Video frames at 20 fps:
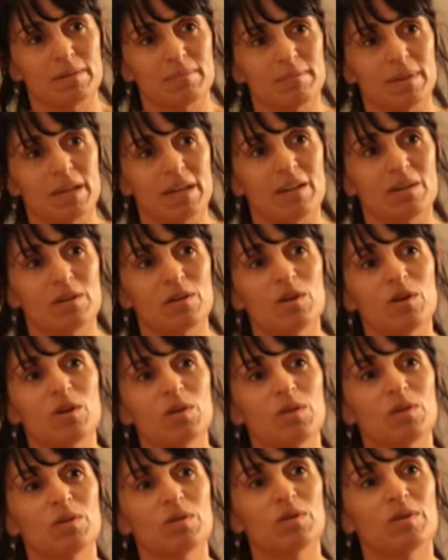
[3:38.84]
El
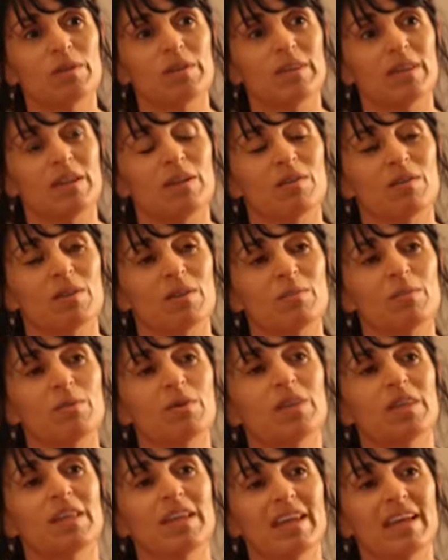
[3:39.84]
costo de lo que
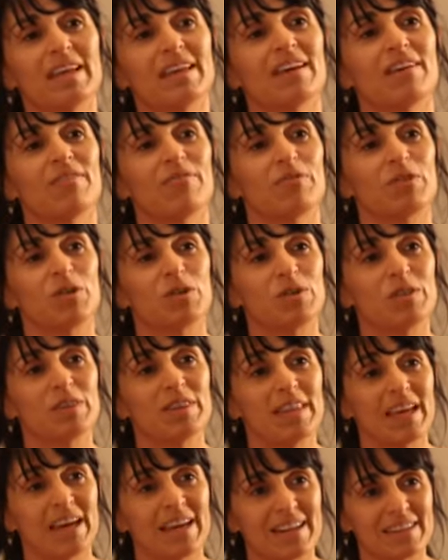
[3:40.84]
vos tenés que
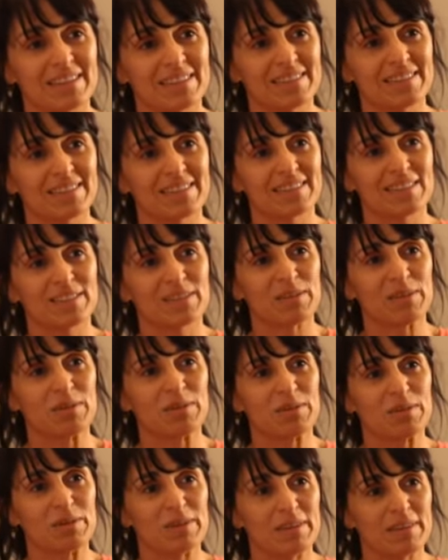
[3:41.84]
afrontar
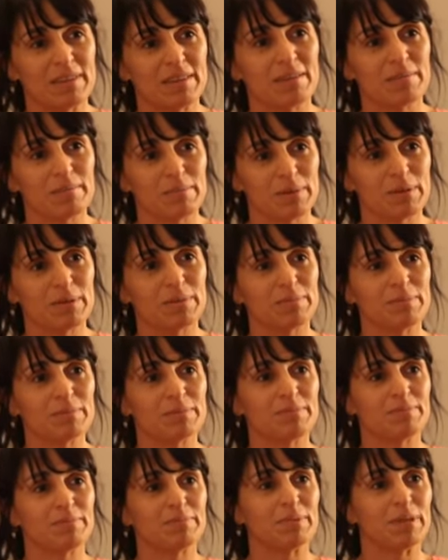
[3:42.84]
todo el tiempo
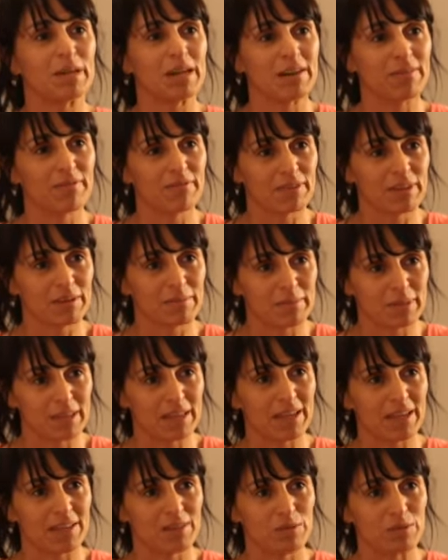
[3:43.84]
por la
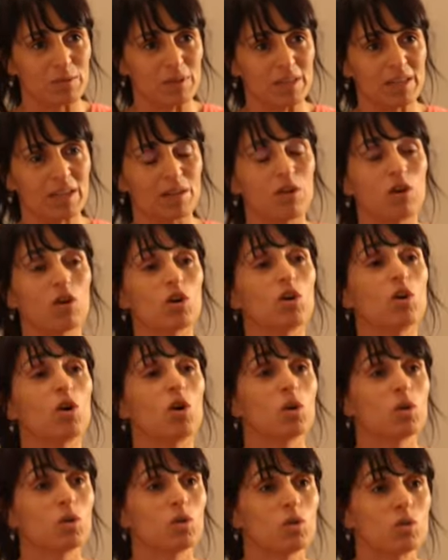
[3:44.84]
enfermedad de tu hija, los
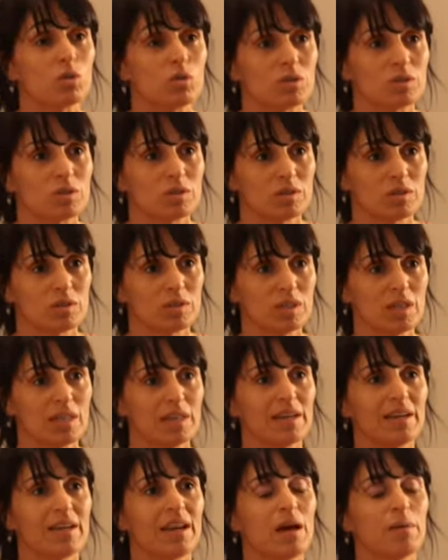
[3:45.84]
costos,
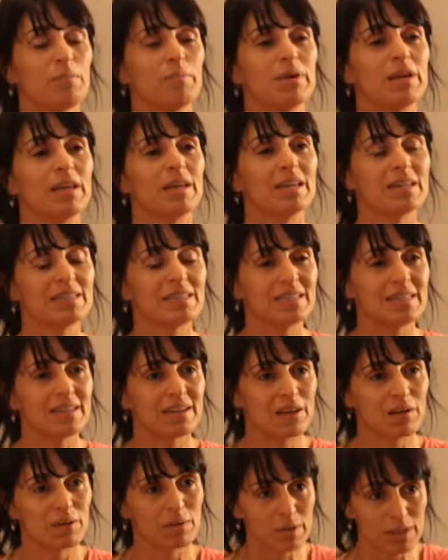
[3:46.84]
las peleas en
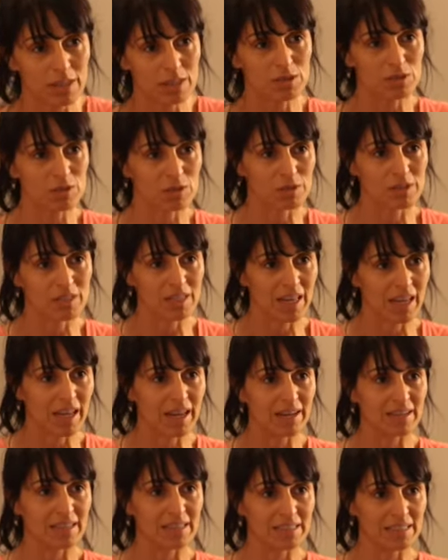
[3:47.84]
la obra social,
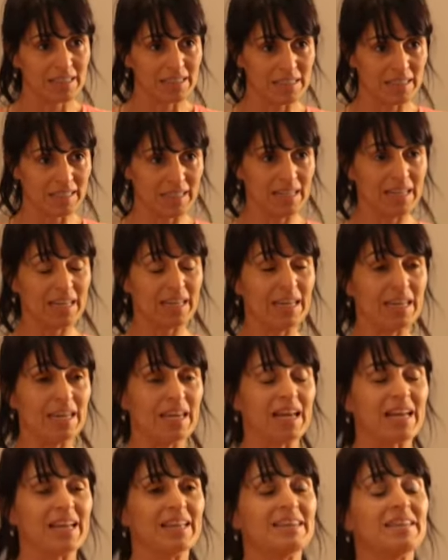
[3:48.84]

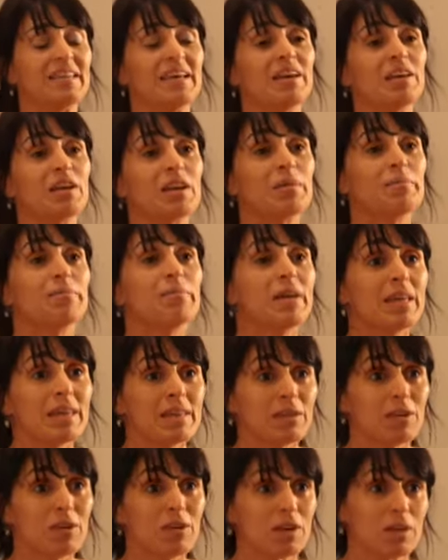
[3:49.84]
la cantidad de
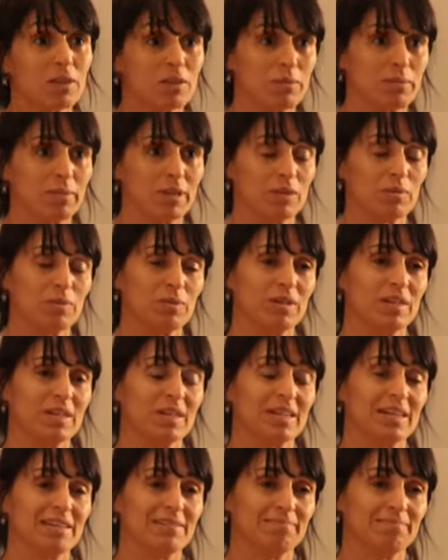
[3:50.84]
remedios que toma tu hija.